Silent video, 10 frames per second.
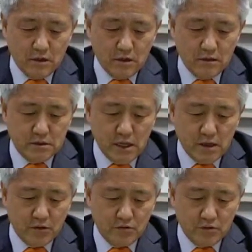
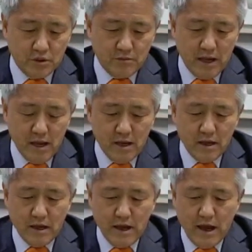이상규님의
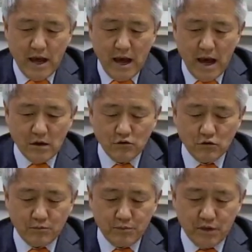
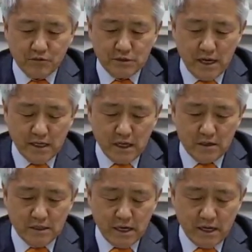한국 비구상 계열
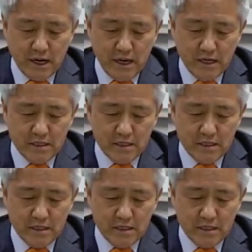작가의